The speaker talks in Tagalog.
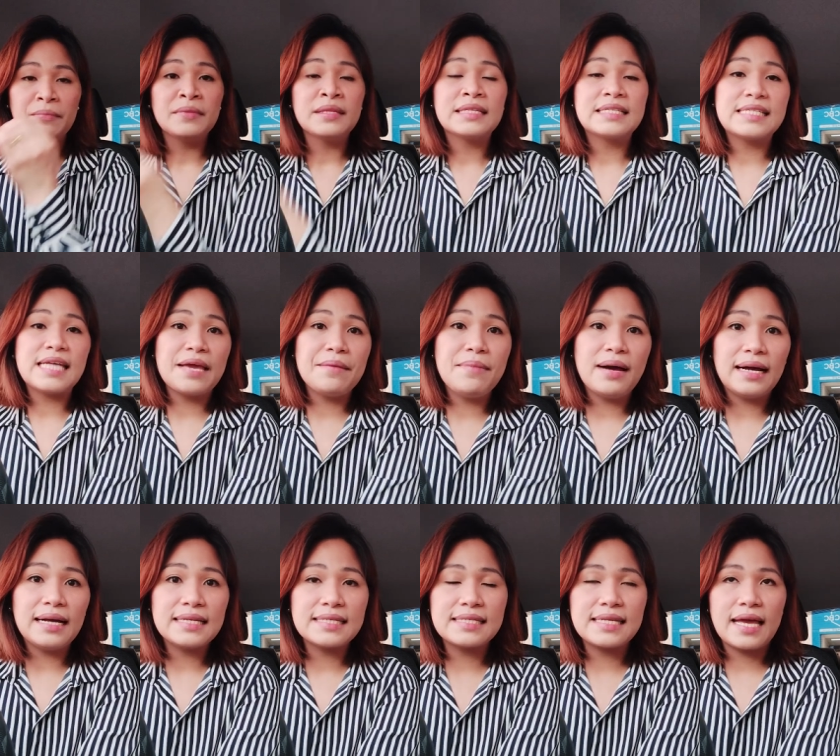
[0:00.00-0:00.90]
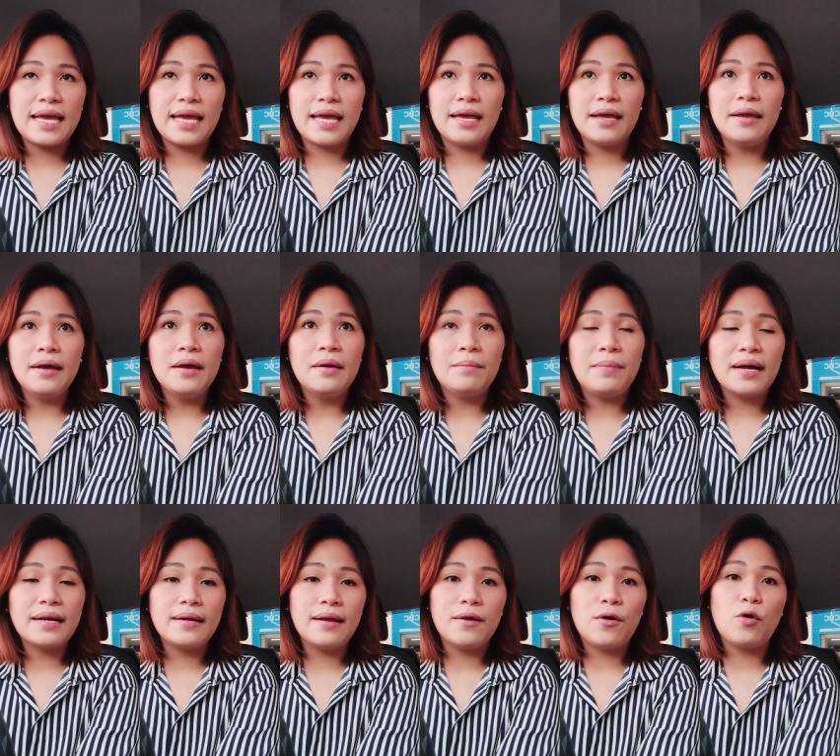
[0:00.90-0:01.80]
sa iba kasi, pag
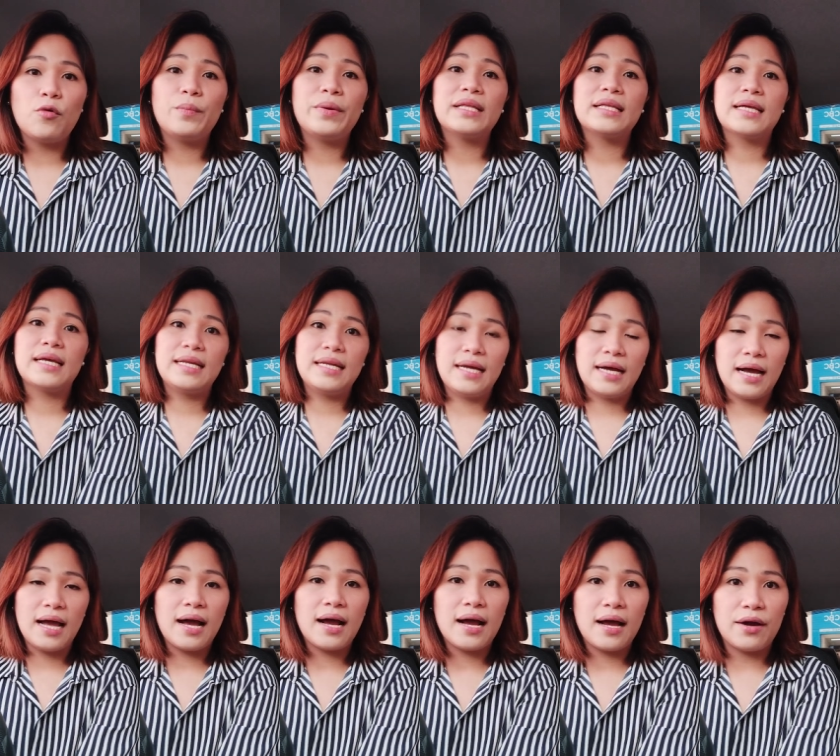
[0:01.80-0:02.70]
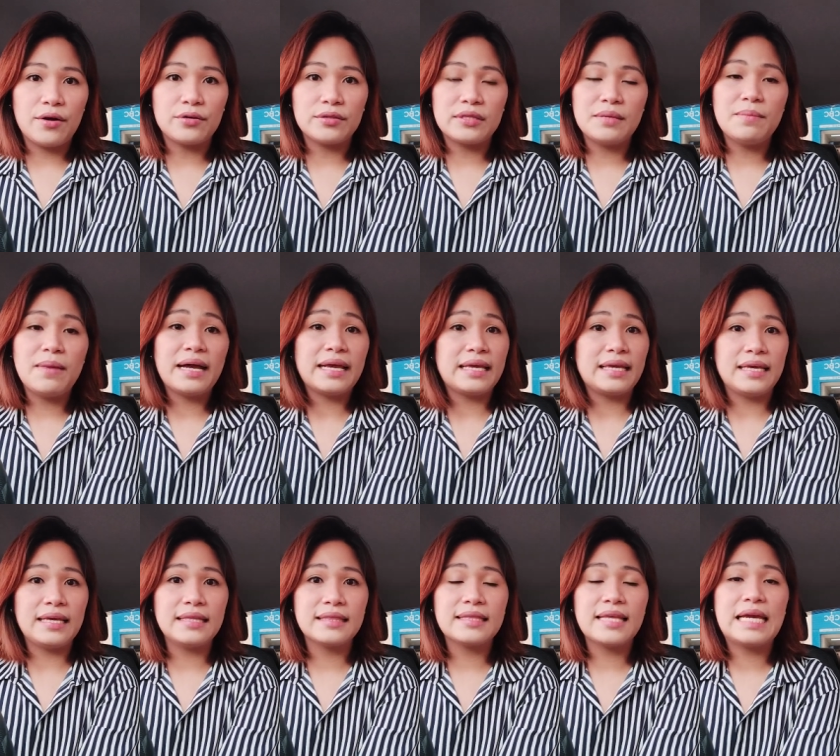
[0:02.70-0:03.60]
nag-open ka ng account, 'di ba,
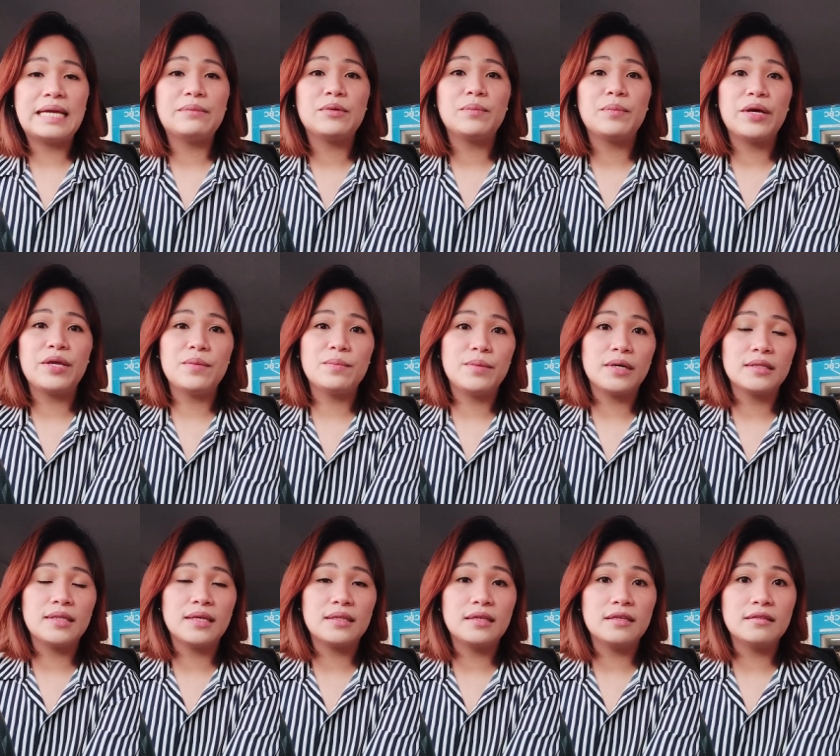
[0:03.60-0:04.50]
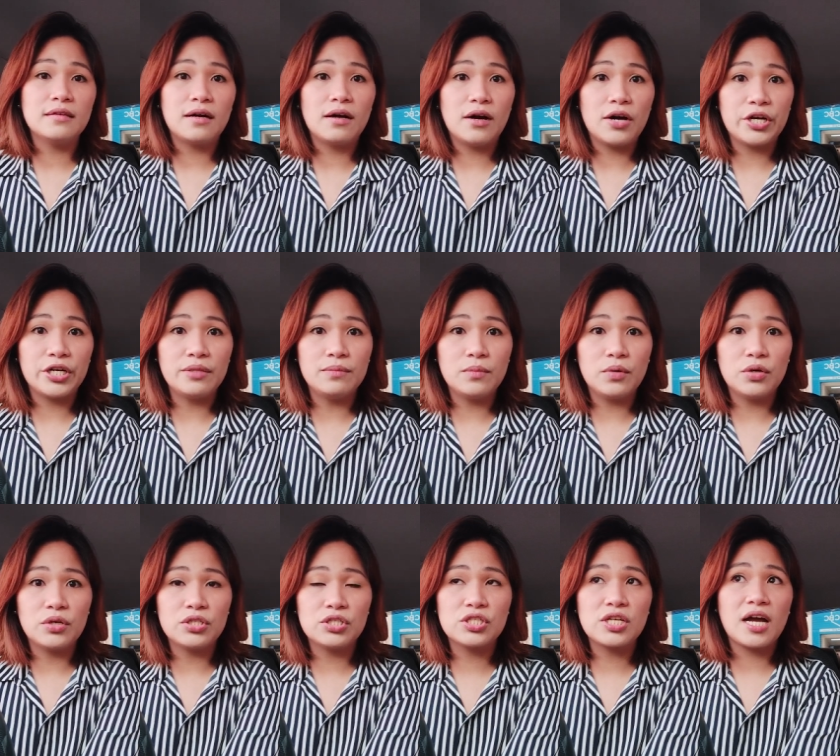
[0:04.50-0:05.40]
hihintayin mo pa yung pagdating ng card mo,
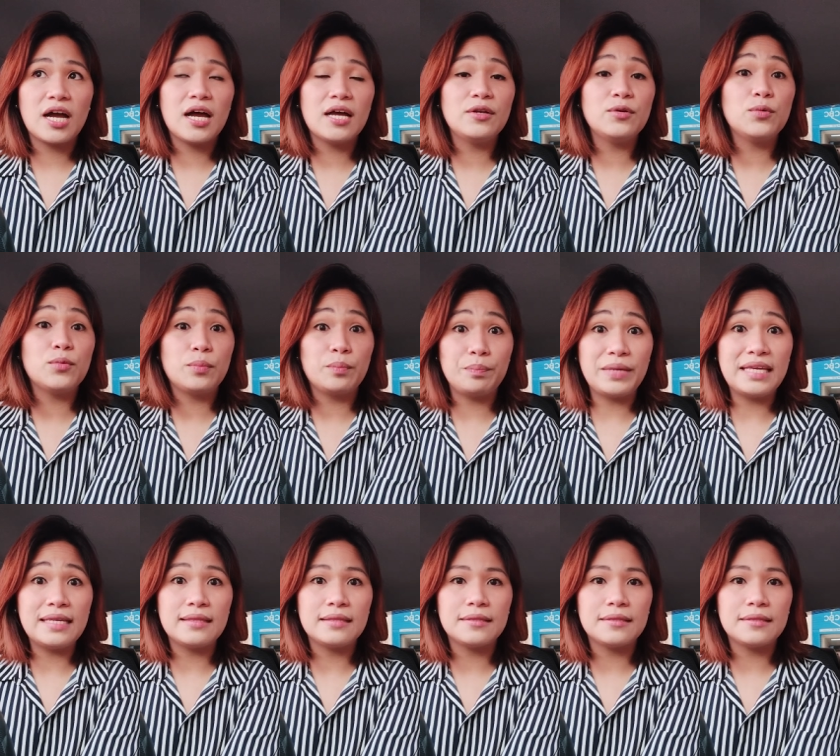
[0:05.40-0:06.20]
tsaka nung PIN